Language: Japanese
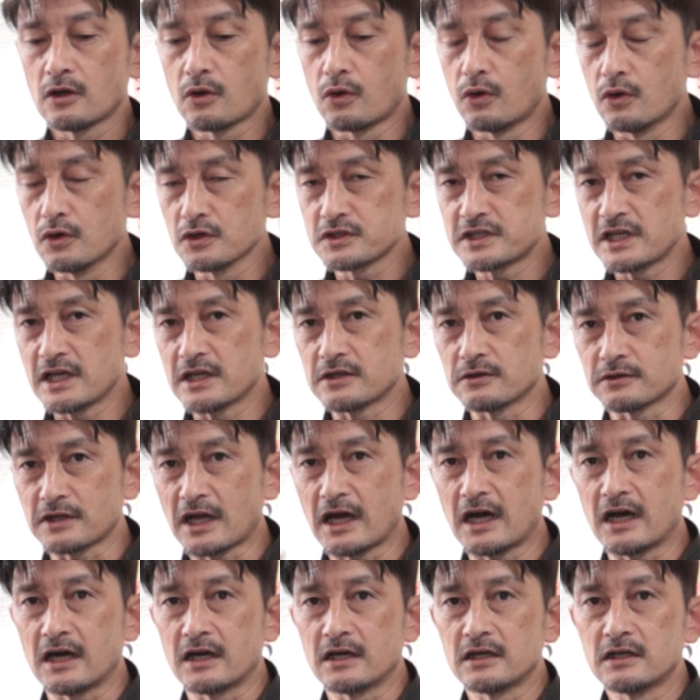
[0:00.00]
高精度
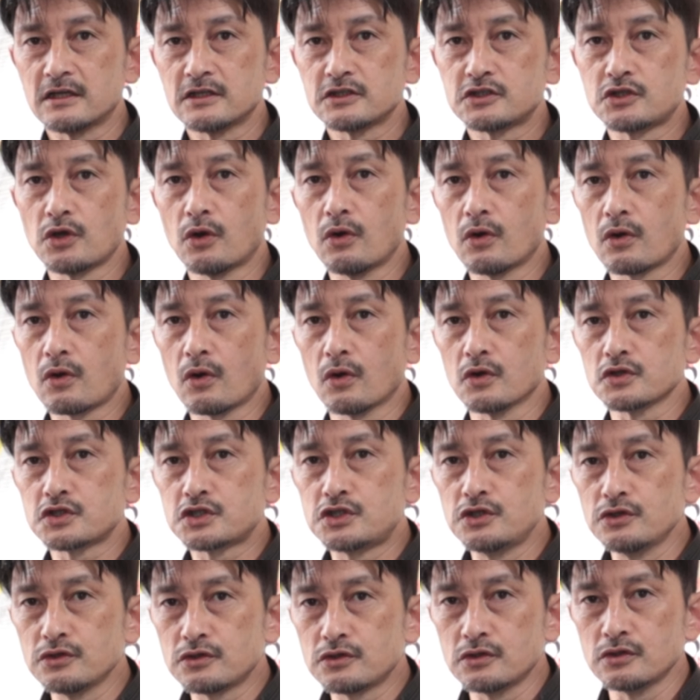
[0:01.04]
な超高
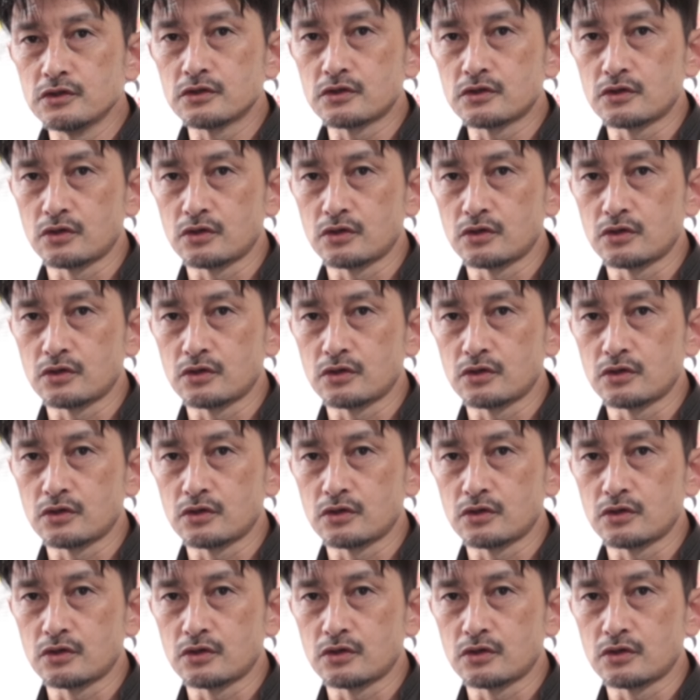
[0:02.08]
中空